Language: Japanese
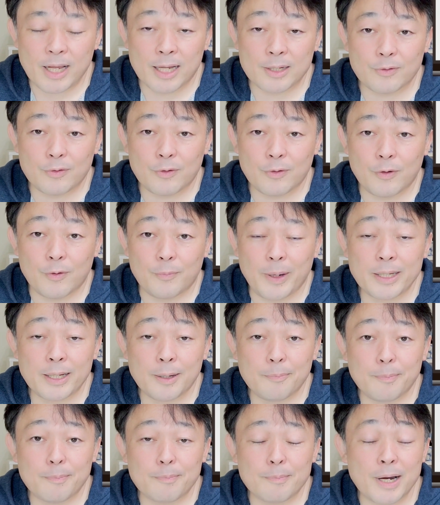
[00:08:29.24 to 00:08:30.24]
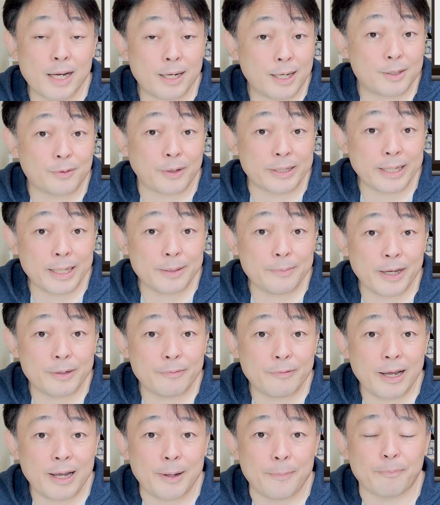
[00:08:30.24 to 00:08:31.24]
あの、マイナンバーカードがない場
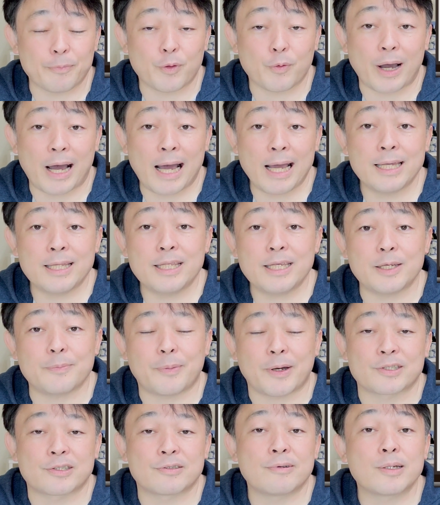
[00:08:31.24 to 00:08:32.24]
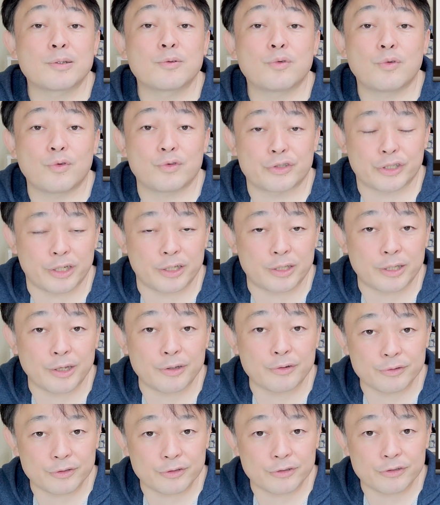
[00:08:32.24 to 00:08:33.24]
合は、うんと、ID、パスワード方式っ
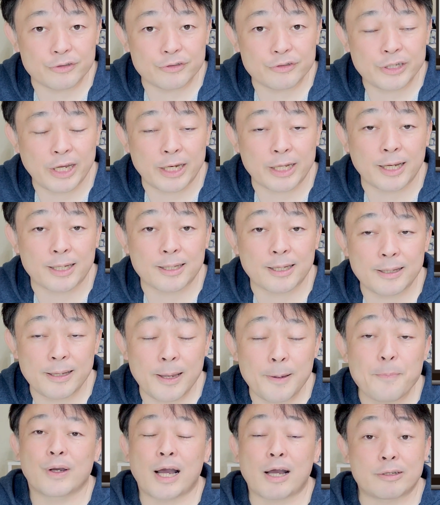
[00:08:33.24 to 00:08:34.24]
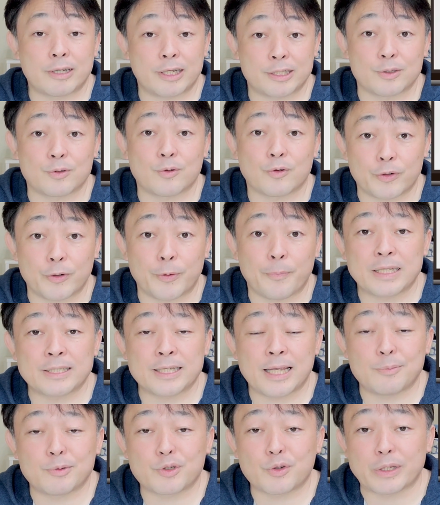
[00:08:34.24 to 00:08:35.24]
ていうやり方で確定申告、
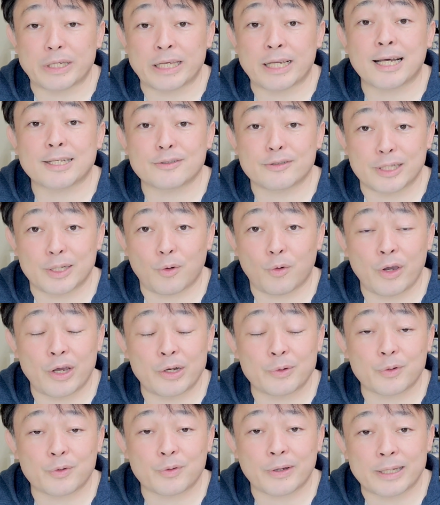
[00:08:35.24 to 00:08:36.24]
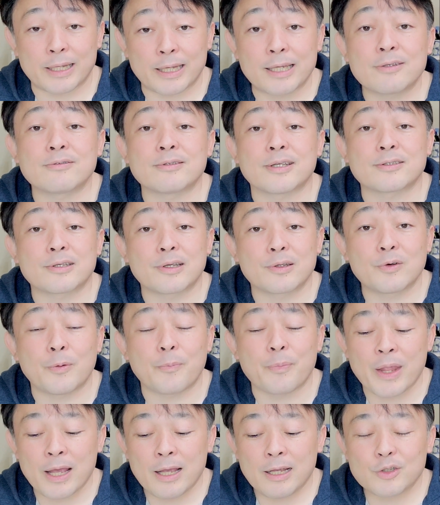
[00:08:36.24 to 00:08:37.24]
税務署に行かずに終えることができるんですけ
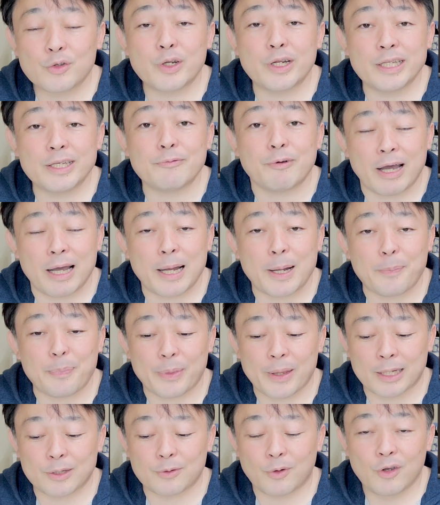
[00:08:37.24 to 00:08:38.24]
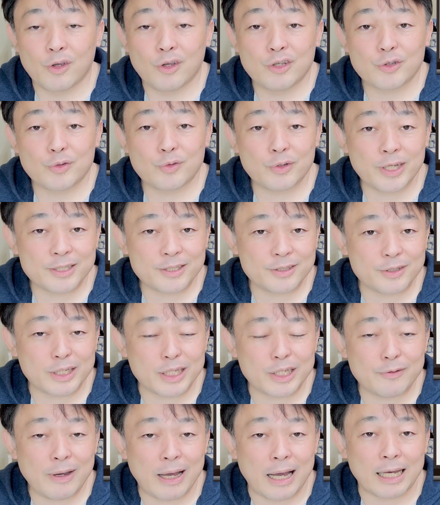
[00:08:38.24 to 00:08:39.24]
ど、それには、あの、その手続
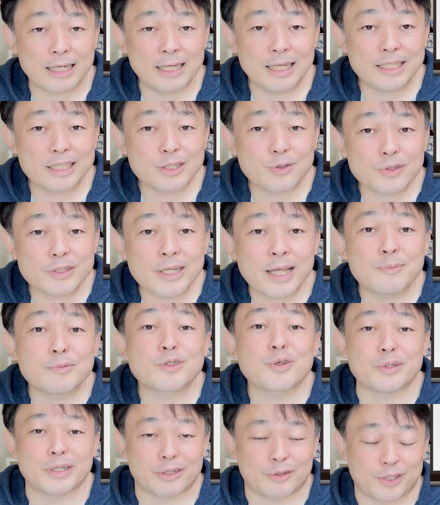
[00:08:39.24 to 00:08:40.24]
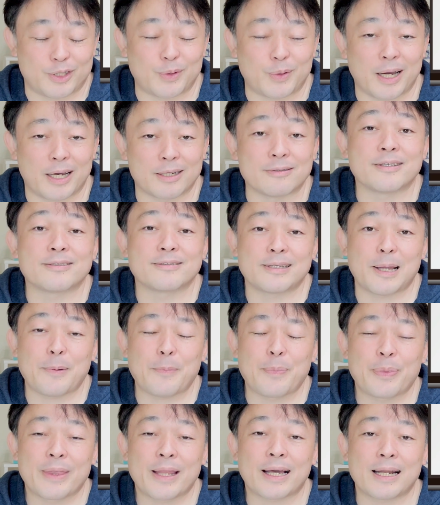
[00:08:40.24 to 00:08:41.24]
きには一度税務署に行く必要があるんです
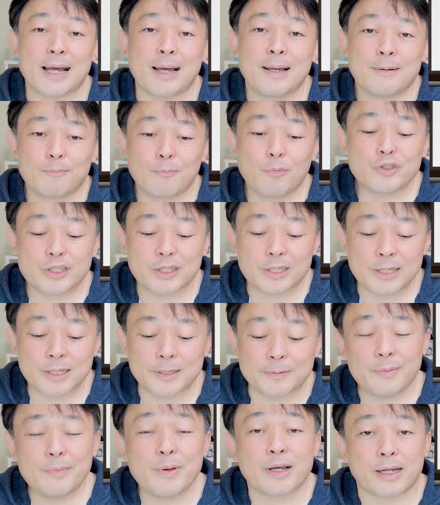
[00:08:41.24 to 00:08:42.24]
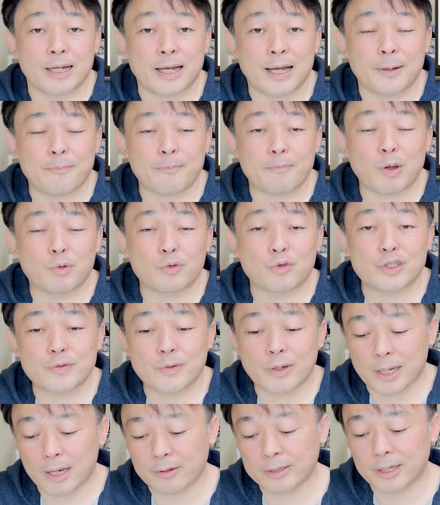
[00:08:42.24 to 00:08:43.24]
ね。だから、もし、今から、まあ、今
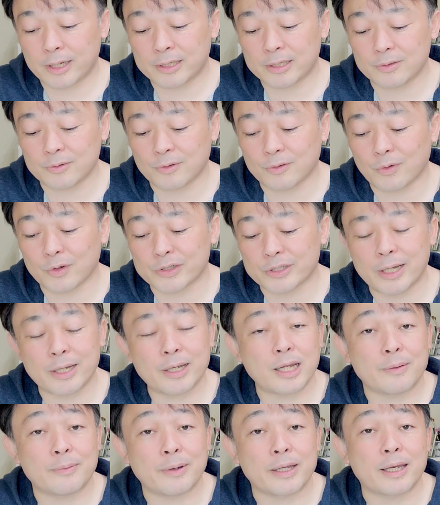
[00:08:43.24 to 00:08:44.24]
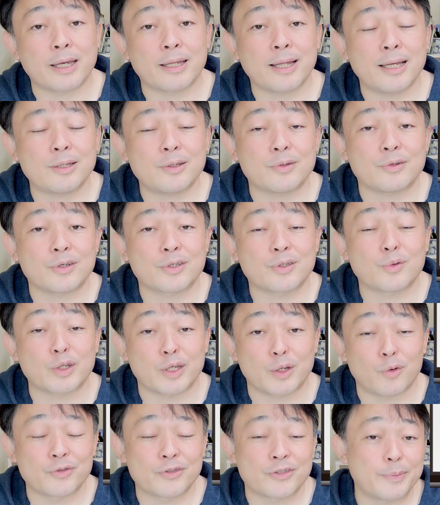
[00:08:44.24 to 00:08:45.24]
年は確定申告をしなければいけないという人
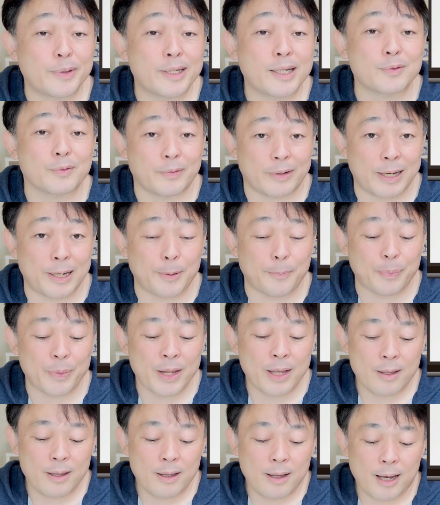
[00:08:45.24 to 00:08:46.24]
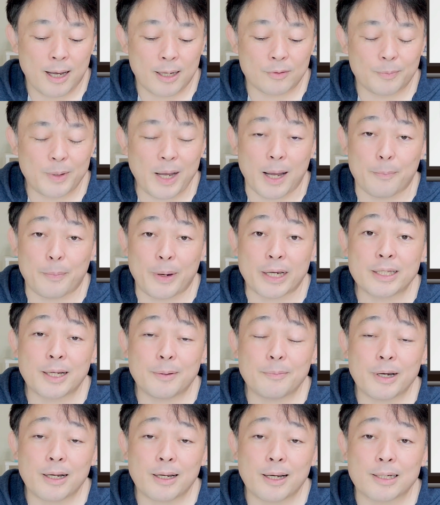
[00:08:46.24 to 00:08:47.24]
におすすめなのは、あの、まあ、
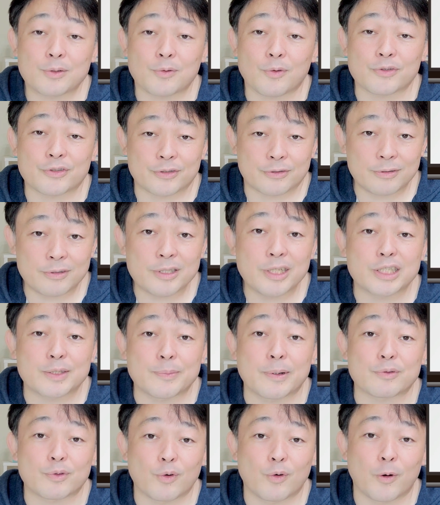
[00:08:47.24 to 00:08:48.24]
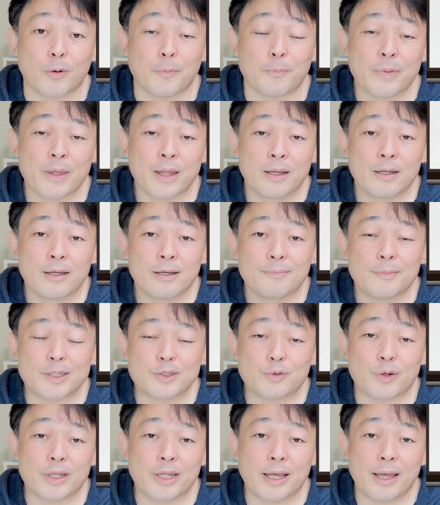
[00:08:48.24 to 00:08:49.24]
マイナンバーカードを作ってしまうと、
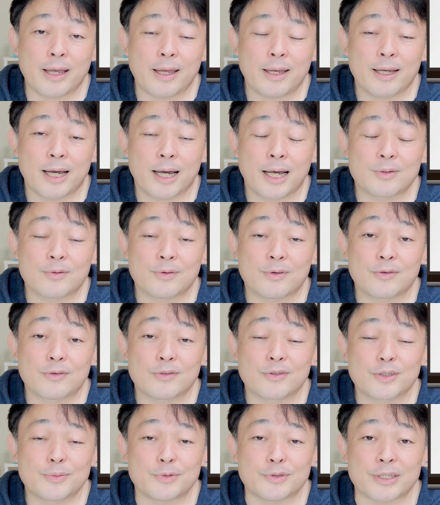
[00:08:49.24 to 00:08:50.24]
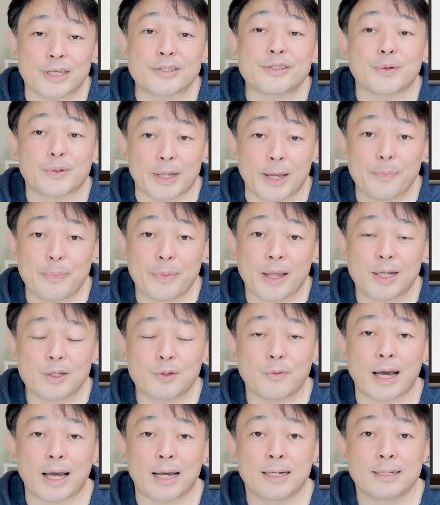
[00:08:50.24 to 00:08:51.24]
まあ、それで、あの、済むんですよね。
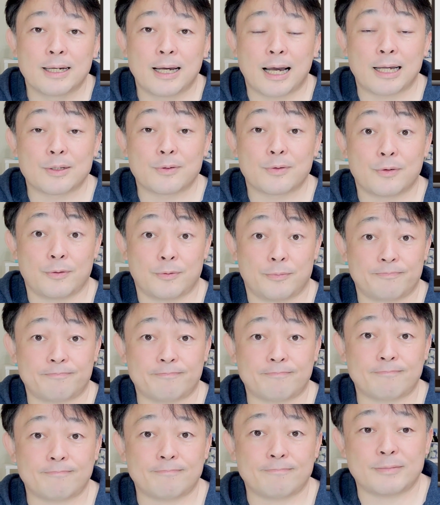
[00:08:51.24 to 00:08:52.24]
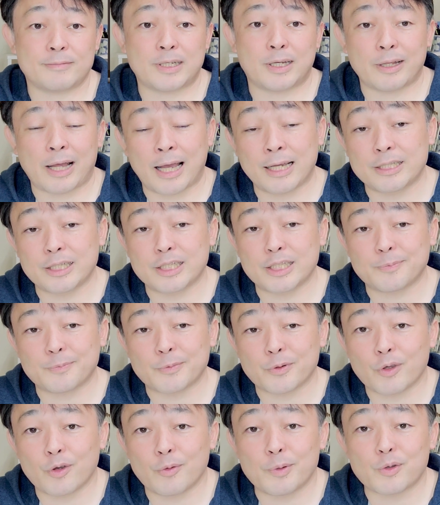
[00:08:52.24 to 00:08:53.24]
あとは、あの、あの IC
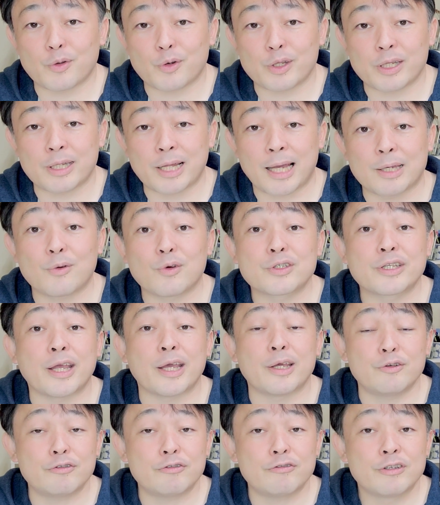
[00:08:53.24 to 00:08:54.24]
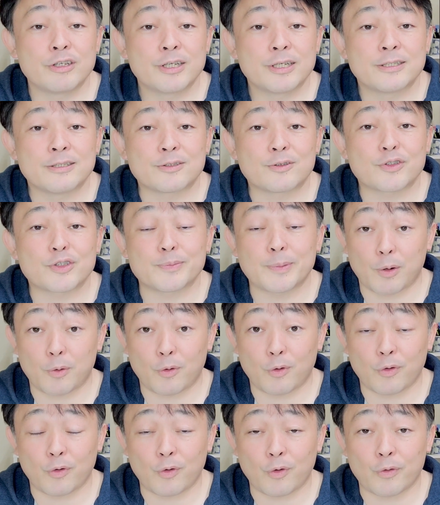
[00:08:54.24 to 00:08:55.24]
チップの読み取りに対応している、
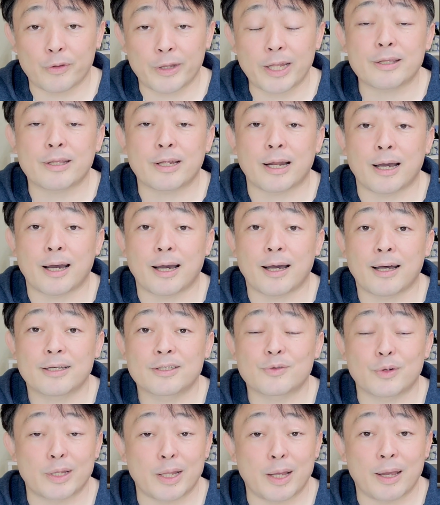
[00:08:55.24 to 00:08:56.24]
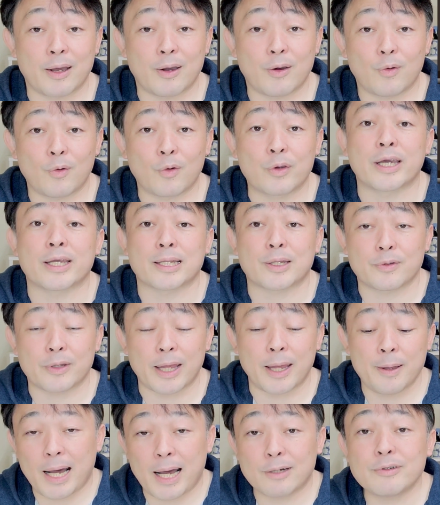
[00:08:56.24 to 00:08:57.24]
スマホだったら、それで OK なの
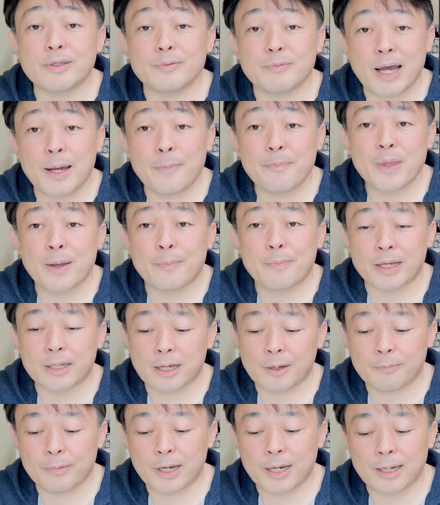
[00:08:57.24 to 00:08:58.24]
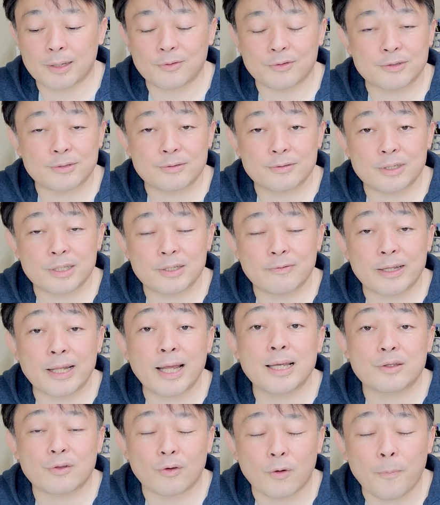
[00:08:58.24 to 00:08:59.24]
で。あるいは、マイナンバーカード作る気は
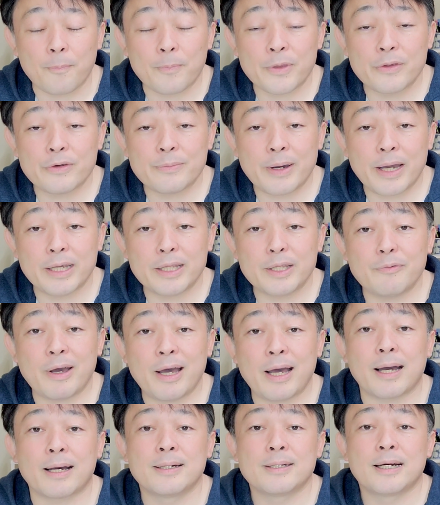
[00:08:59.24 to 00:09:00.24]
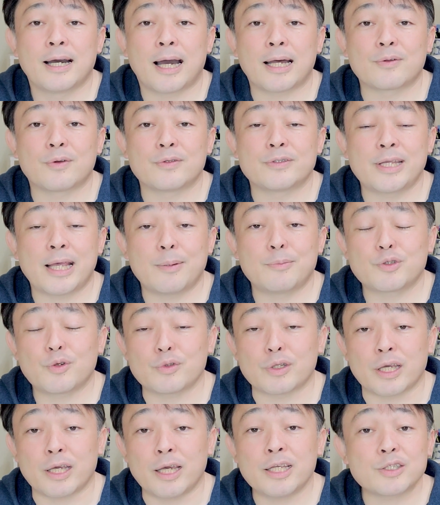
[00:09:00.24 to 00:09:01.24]
ないという場合には、あの、税務
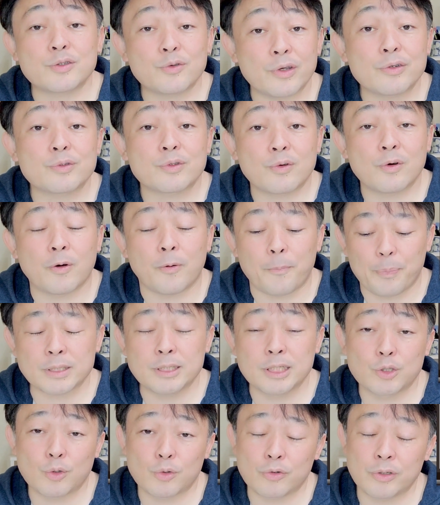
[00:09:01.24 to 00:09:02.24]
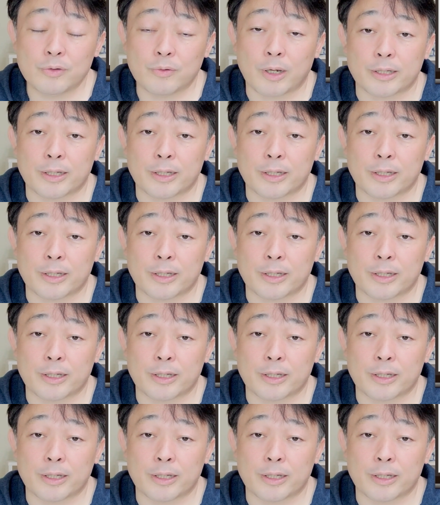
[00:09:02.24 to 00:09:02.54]
署に一度行くと、職員の